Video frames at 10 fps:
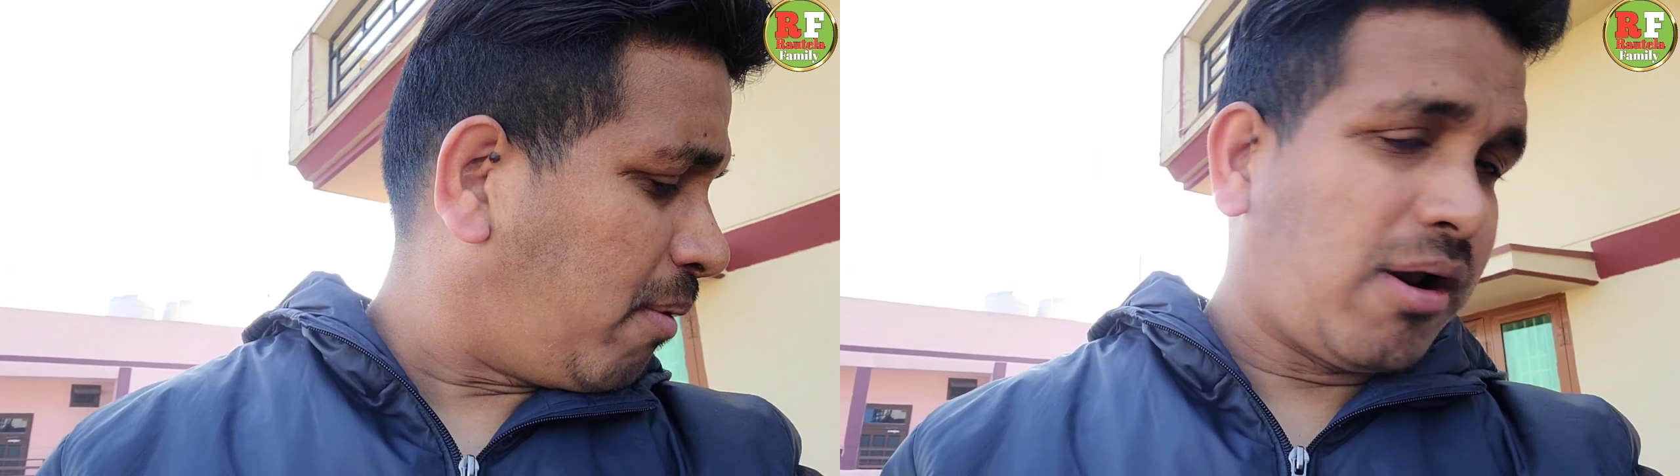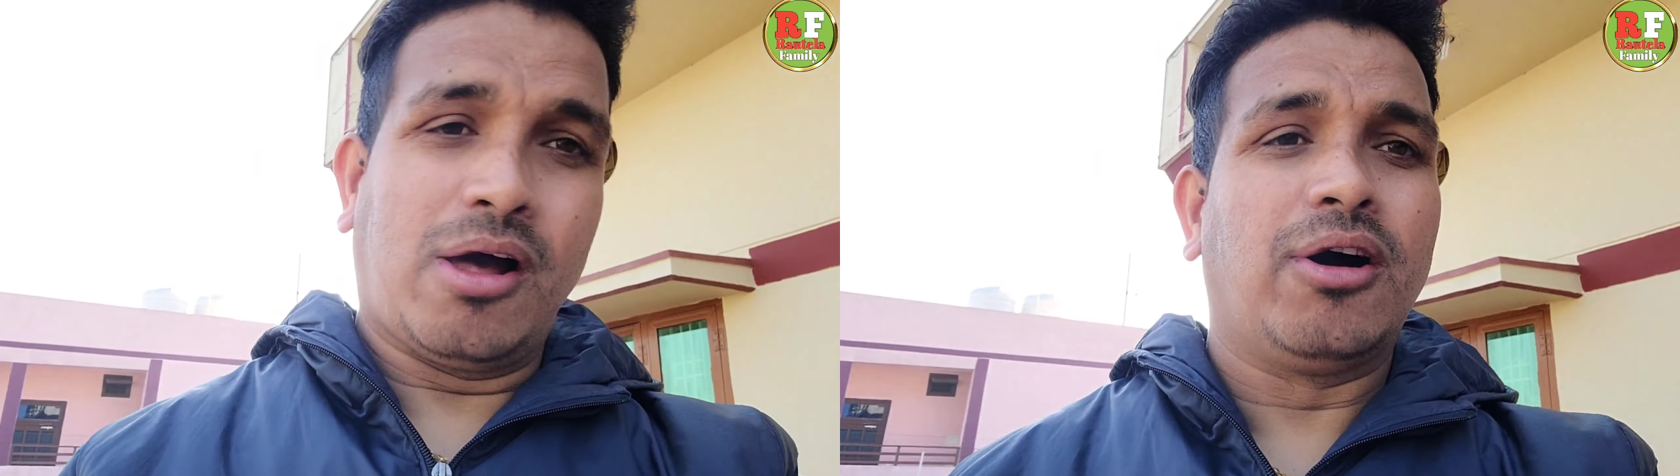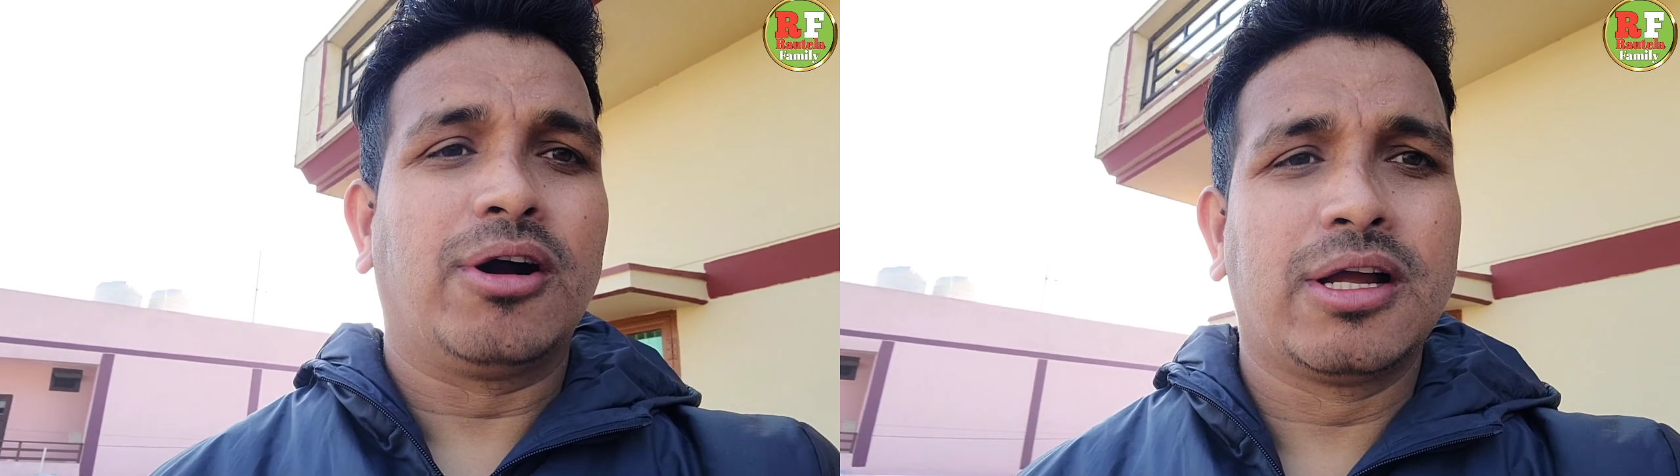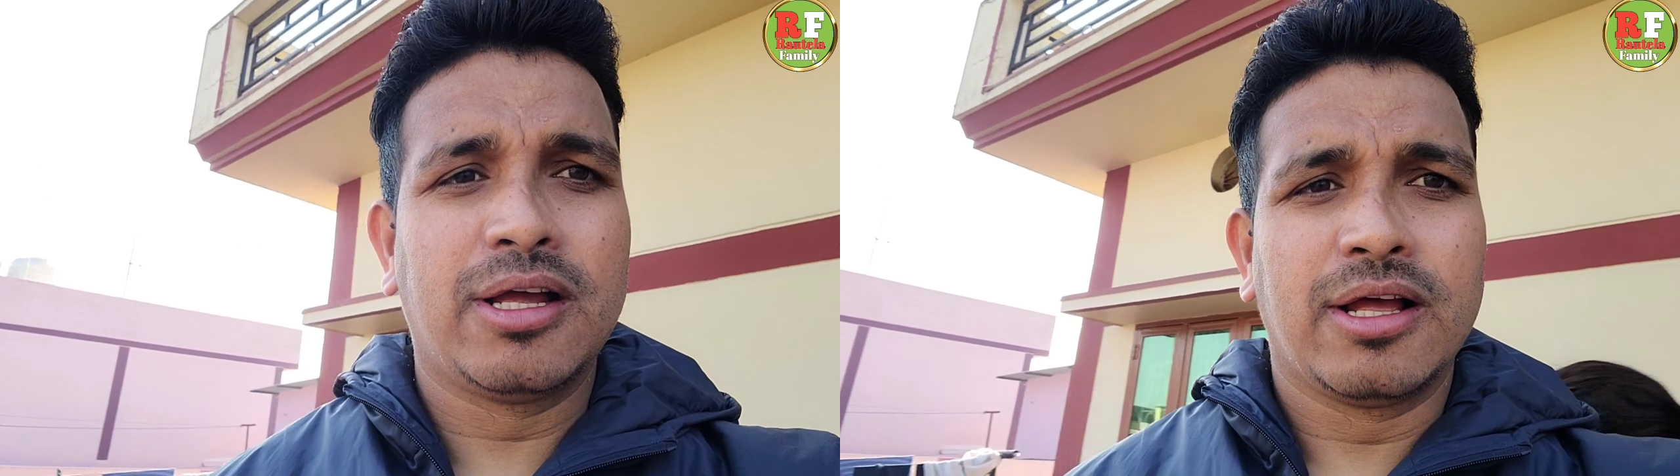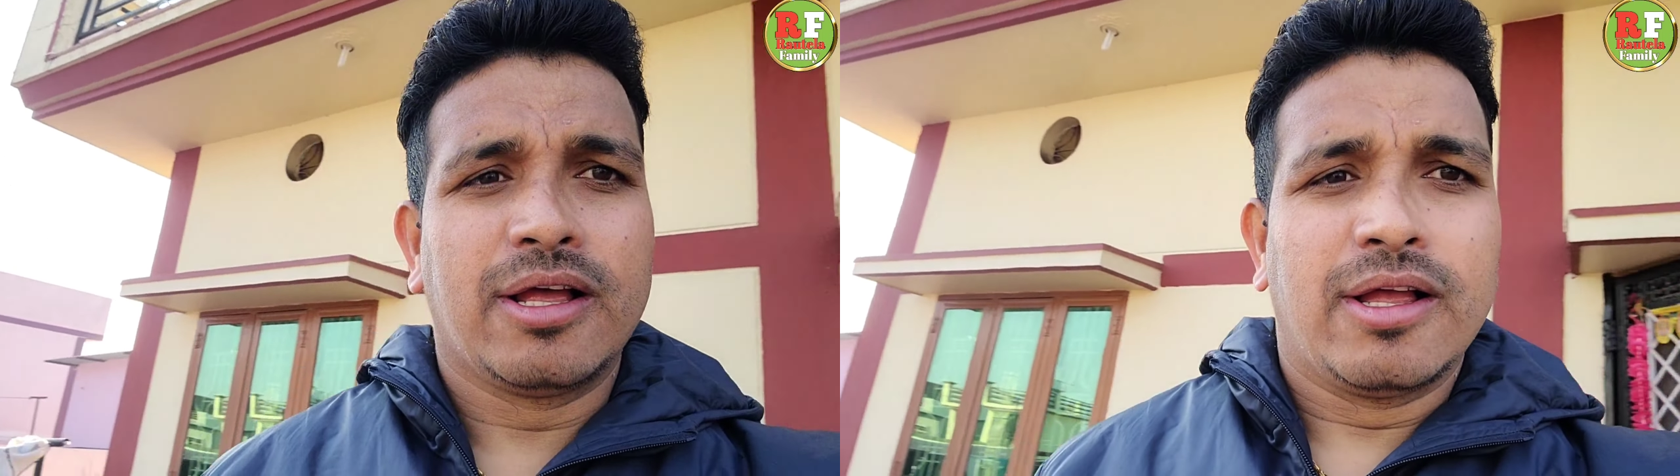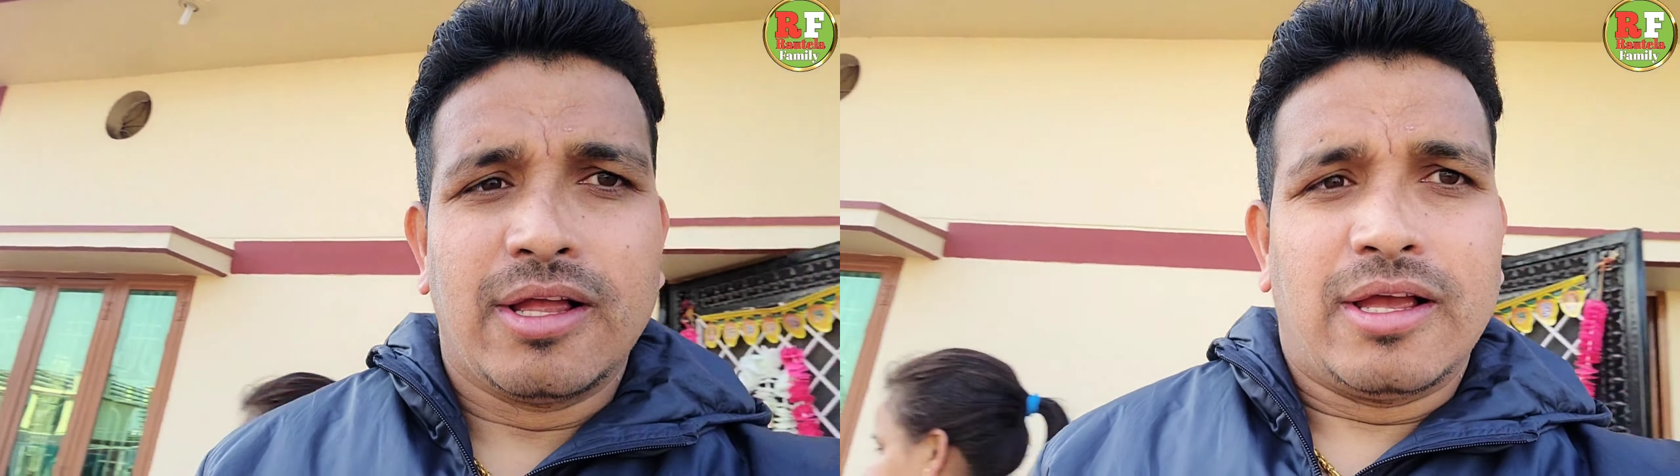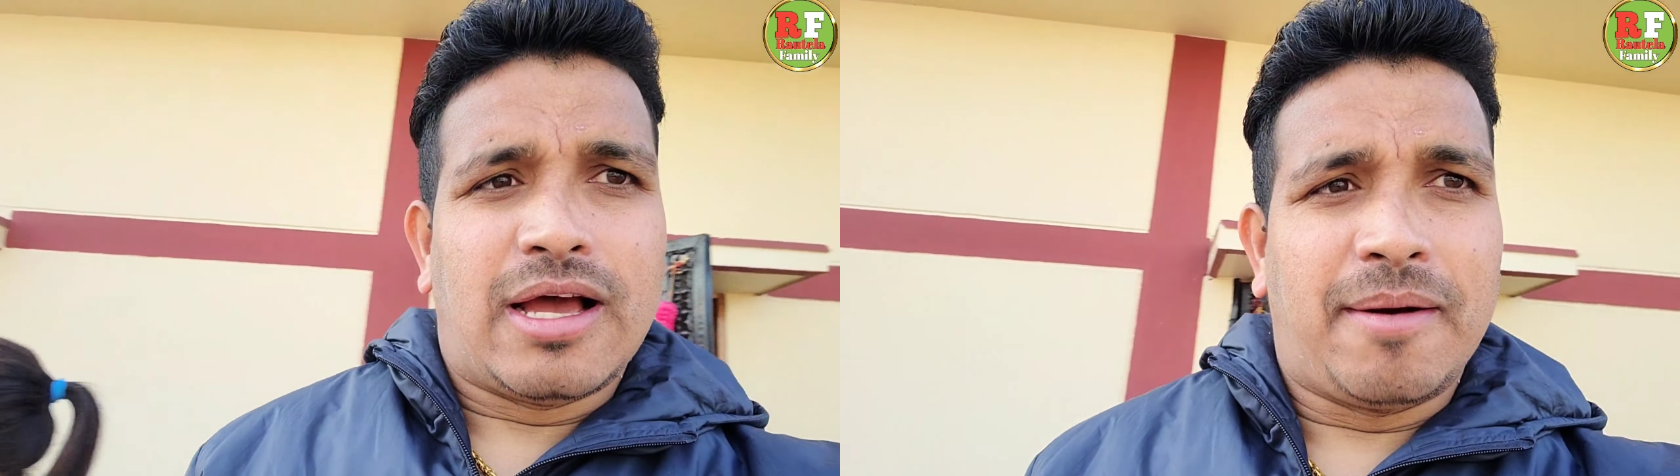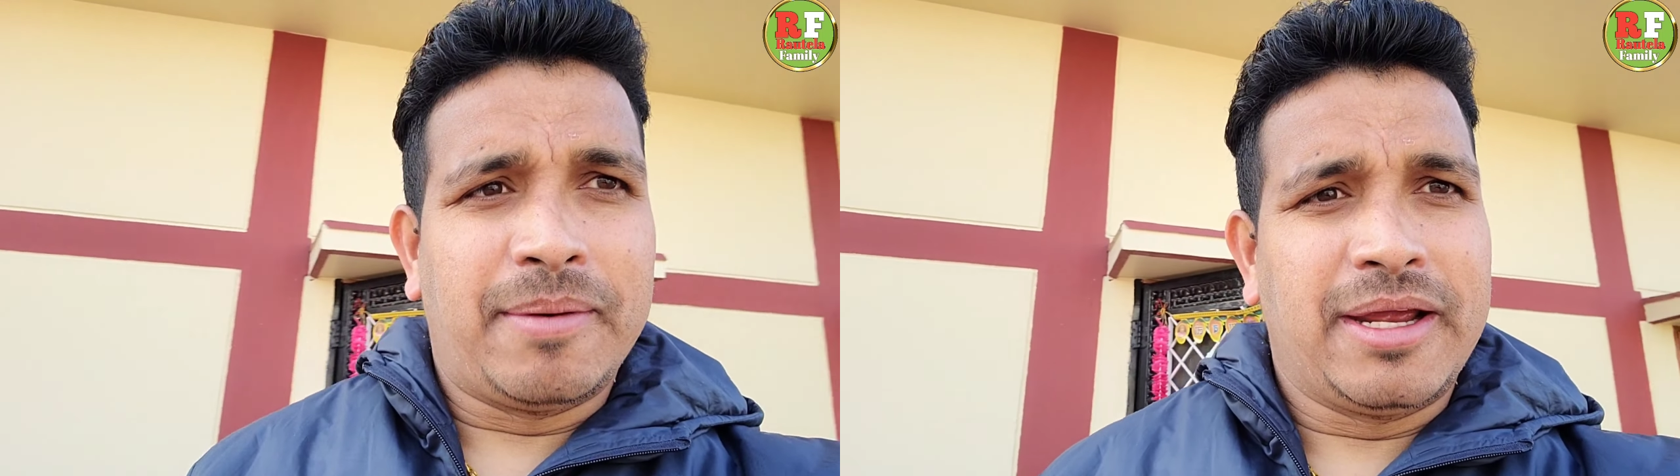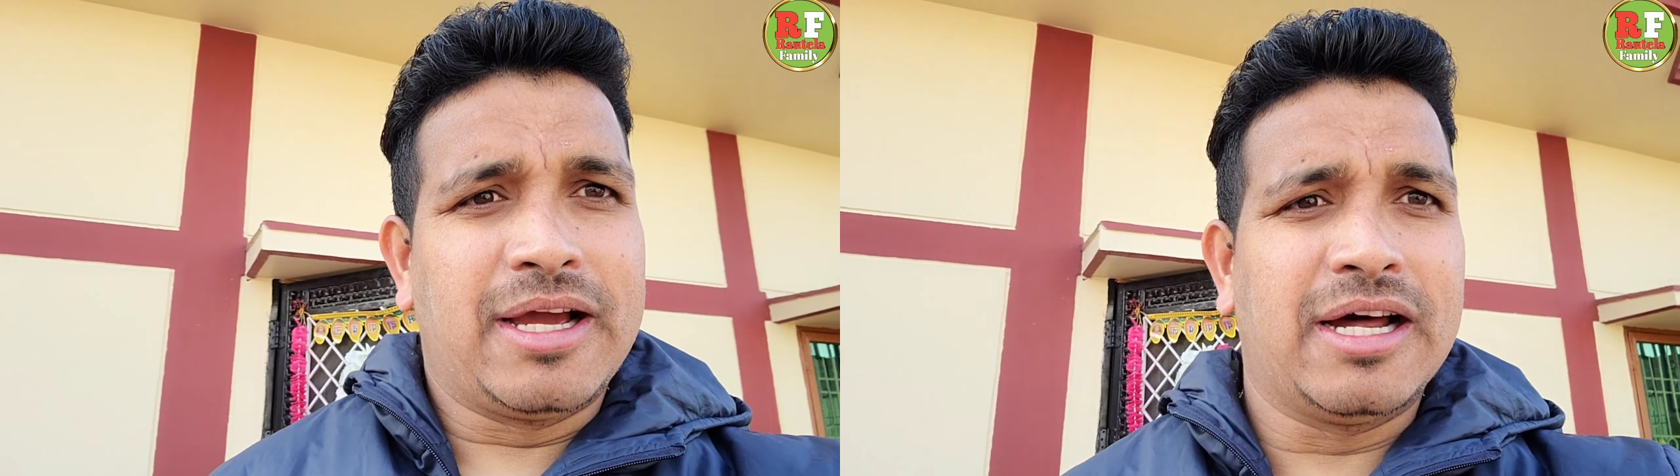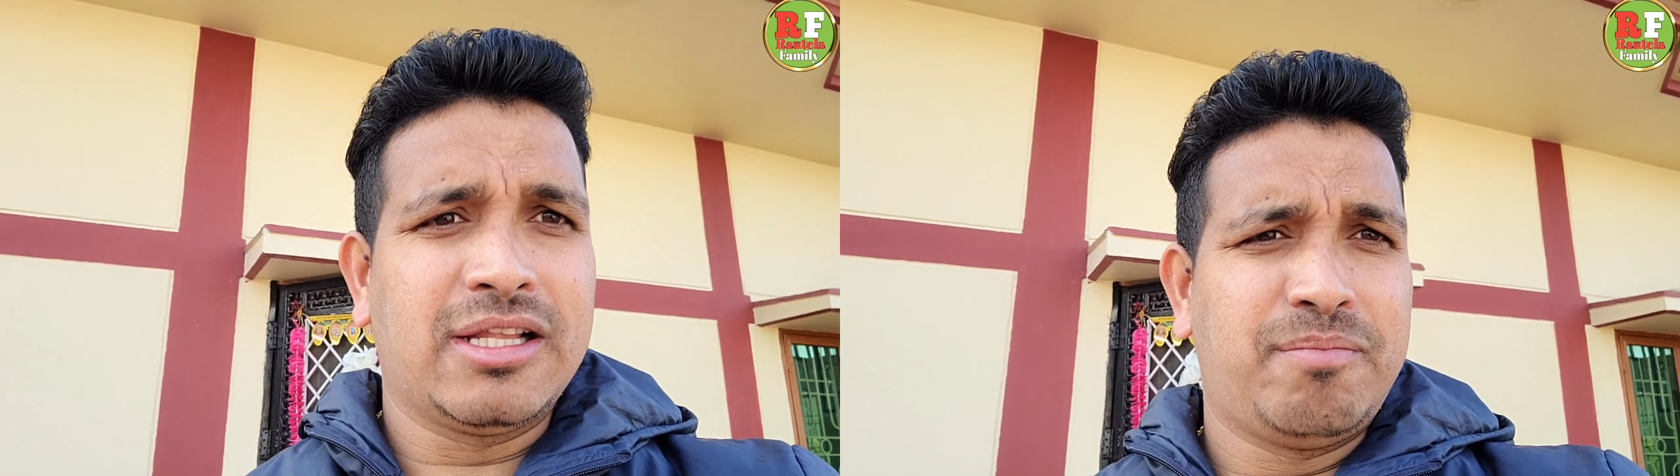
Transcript: ब्लॉग अपने घर